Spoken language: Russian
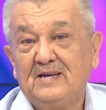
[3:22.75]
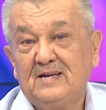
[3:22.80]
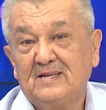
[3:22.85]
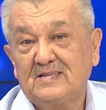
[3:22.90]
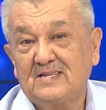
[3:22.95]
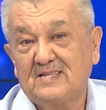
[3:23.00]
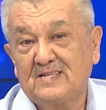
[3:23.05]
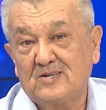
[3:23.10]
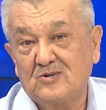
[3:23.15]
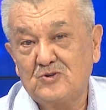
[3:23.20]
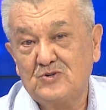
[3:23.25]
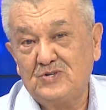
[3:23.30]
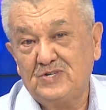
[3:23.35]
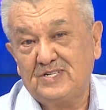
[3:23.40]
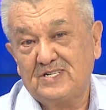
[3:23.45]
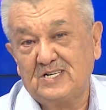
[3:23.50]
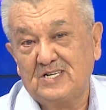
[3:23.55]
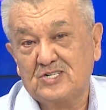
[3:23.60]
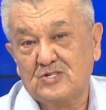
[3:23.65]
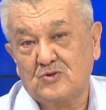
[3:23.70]
на
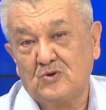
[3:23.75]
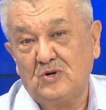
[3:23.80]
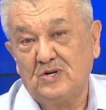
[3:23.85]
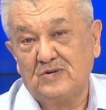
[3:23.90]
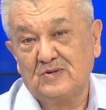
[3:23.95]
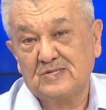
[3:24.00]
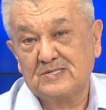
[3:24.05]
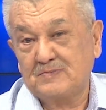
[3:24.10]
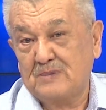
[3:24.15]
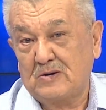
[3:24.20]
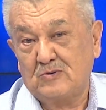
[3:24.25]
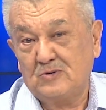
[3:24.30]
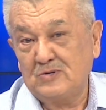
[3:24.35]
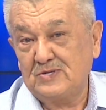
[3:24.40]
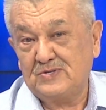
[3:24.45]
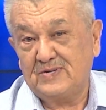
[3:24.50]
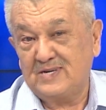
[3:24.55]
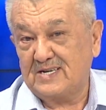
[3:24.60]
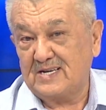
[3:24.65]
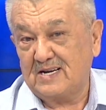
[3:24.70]
нарушителя школьного
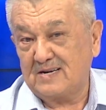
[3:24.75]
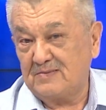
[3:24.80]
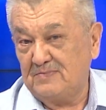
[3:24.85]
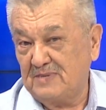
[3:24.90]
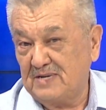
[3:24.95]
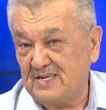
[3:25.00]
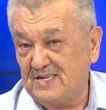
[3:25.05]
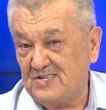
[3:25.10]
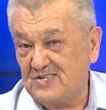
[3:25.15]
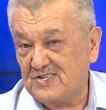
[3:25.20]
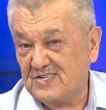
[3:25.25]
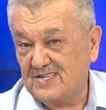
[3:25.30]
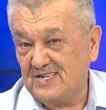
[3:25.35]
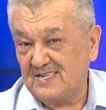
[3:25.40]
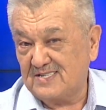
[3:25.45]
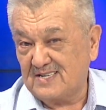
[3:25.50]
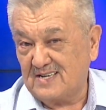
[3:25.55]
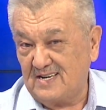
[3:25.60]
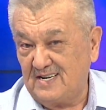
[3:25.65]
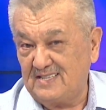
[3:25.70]
спокойствия как магическое
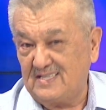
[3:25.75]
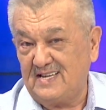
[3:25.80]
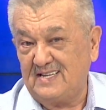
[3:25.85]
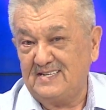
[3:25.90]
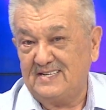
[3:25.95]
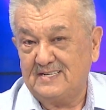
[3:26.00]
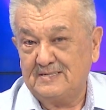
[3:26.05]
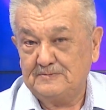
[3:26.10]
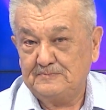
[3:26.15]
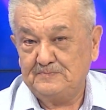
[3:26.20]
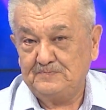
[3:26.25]
заклинание.